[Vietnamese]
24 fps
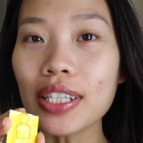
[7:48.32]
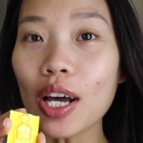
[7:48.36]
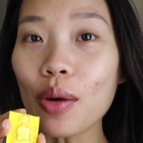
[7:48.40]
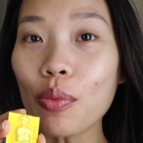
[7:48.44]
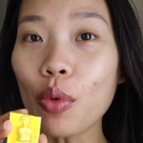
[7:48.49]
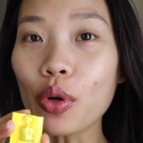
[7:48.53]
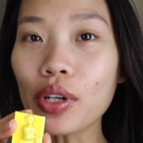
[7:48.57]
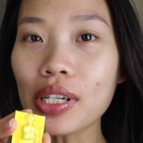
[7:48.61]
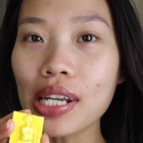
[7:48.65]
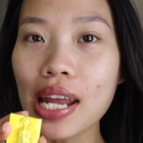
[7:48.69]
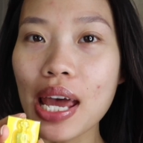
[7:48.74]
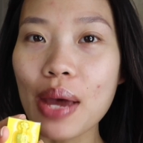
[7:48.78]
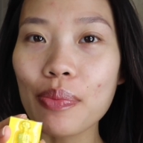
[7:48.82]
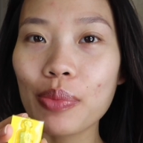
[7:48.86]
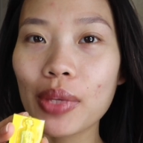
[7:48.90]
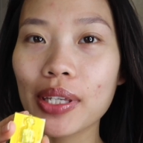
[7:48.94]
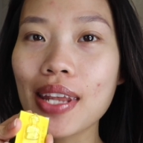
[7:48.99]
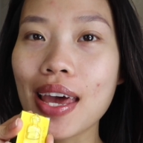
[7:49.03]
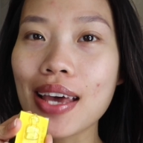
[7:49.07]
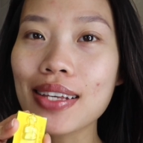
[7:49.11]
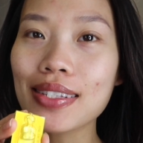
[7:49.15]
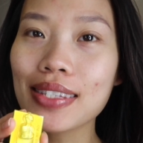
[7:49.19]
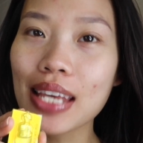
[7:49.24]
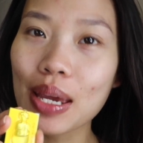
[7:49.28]
sau một đêm thì
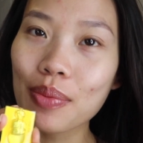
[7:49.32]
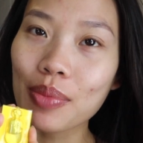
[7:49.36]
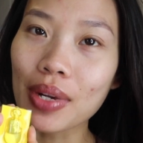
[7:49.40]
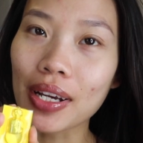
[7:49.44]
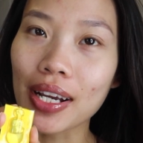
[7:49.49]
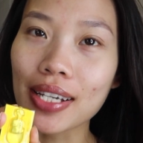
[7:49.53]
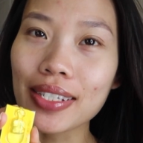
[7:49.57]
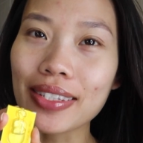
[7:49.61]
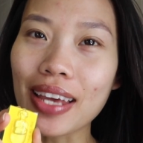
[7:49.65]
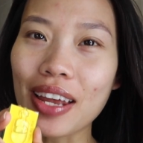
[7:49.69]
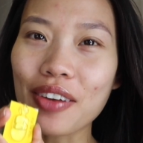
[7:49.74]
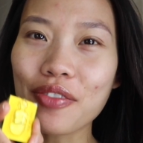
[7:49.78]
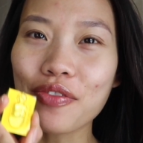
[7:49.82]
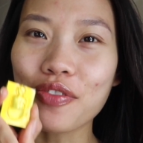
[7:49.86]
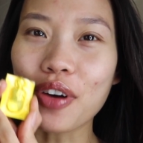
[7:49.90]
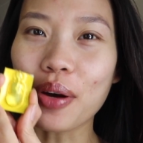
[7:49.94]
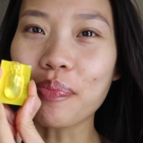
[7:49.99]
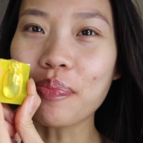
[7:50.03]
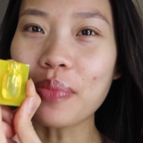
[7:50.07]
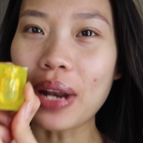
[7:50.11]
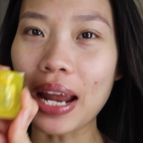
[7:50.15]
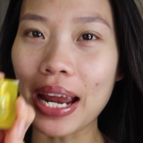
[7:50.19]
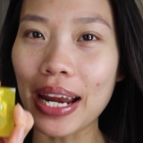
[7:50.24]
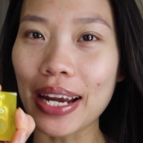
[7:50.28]
để xem là cái sản
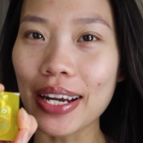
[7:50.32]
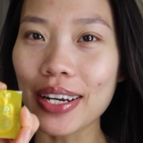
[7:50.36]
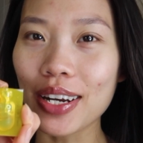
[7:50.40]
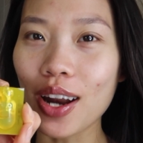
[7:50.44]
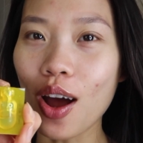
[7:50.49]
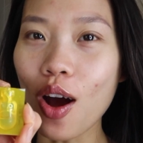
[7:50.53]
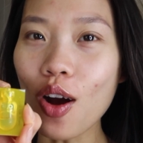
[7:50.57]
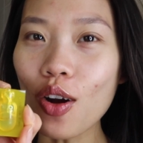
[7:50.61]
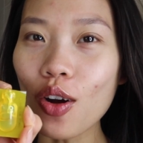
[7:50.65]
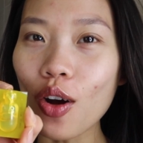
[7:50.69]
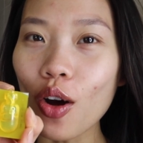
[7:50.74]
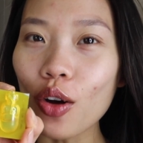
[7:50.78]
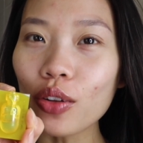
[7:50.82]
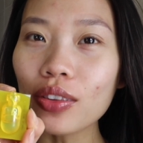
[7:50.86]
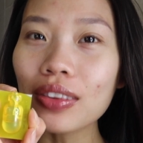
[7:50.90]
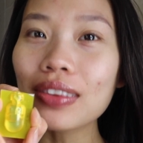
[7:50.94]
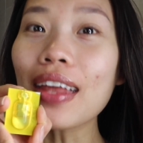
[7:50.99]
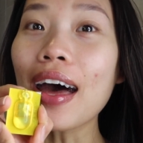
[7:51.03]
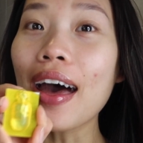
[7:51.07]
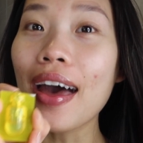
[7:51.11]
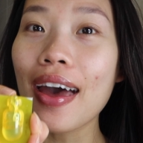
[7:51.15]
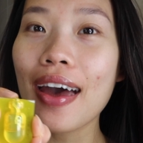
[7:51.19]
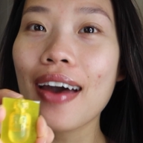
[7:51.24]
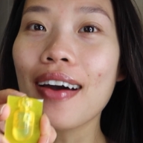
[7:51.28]
phẩm này nó có
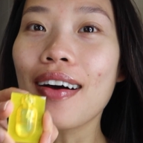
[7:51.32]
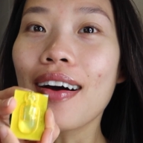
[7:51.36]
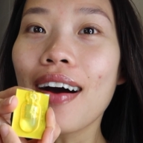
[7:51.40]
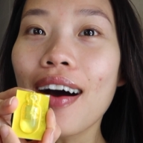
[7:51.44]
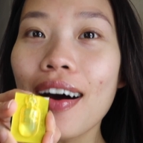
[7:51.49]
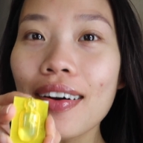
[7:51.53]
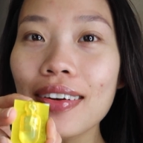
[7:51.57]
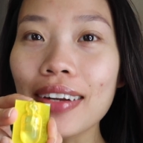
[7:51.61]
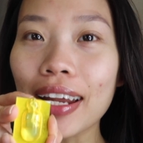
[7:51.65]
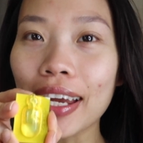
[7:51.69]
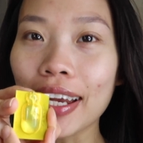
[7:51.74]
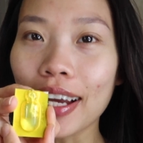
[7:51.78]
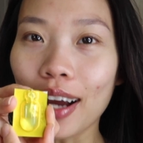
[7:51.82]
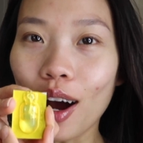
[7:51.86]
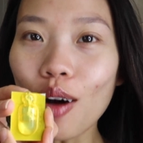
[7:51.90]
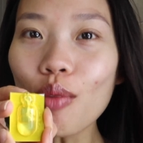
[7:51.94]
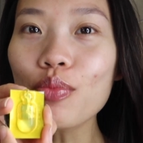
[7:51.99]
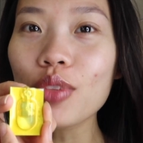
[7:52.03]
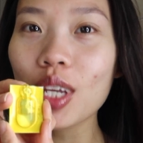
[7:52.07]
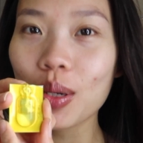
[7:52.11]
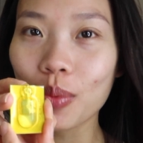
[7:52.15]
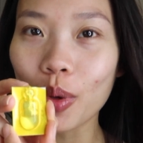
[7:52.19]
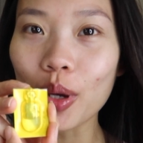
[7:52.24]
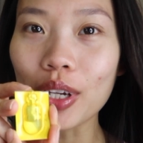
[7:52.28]
tệ hơn hay
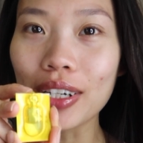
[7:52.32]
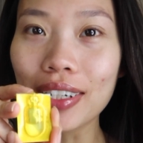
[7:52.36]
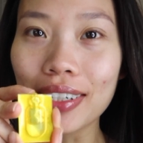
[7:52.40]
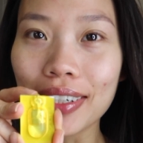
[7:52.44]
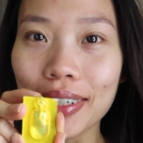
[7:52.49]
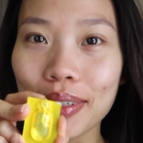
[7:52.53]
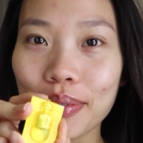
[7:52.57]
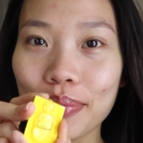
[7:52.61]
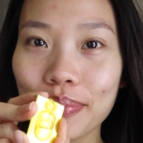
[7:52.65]
không nha mọi người